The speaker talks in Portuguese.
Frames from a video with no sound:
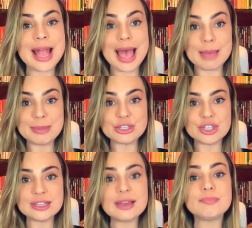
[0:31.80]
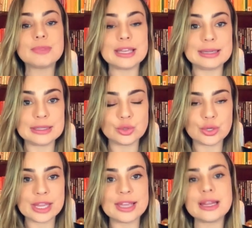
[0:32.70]
A medida
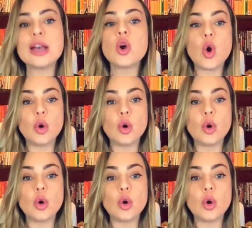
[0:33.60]
eleitoreira